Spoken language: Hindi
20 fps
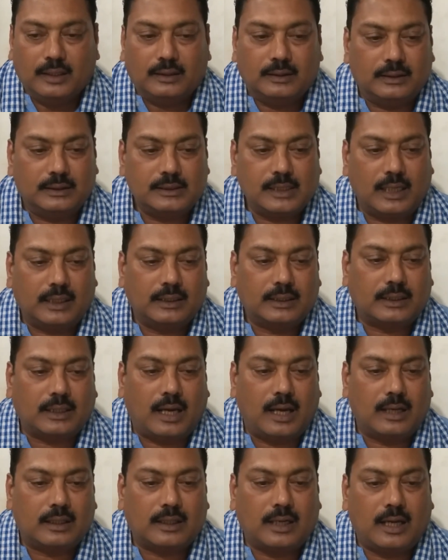न जाने
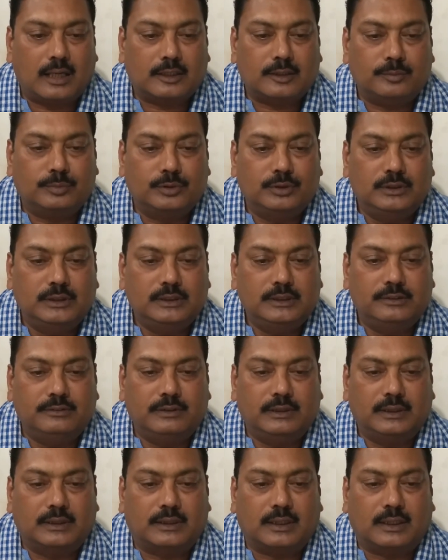कहाँ कहाँ के
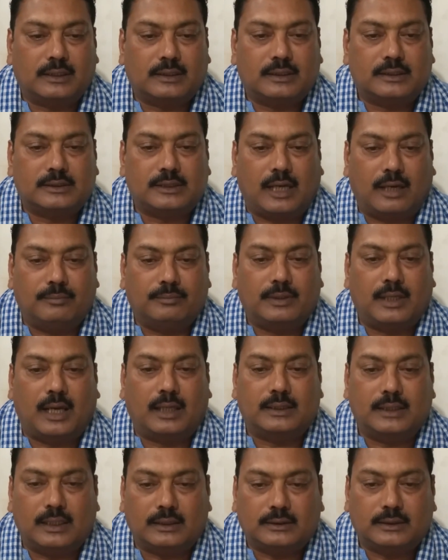बुद्धिजीवी निकल कर सामने
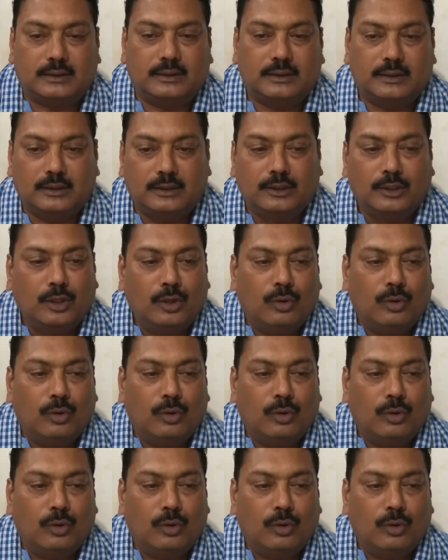आ जाते हैं